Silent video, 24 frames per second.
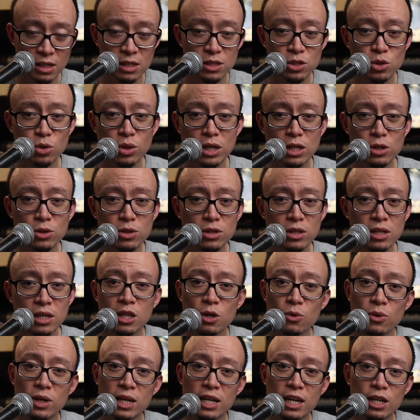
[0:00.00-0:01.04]
So ngayon,
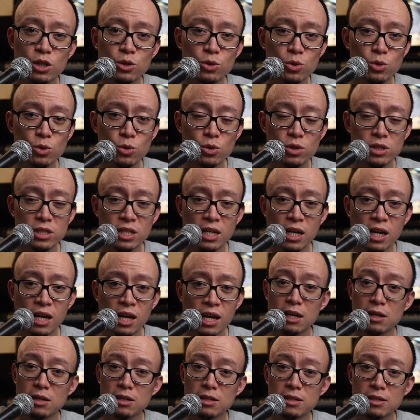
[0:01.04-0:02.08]
nawala yung tunog niya.
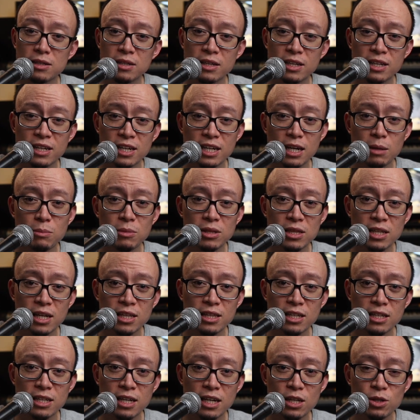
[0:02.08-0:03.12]
Ang ginagamit
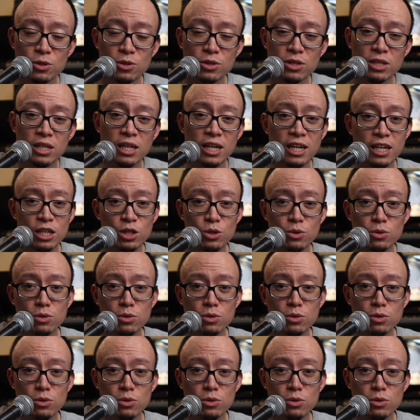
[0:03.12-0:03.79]
natin ngayon ay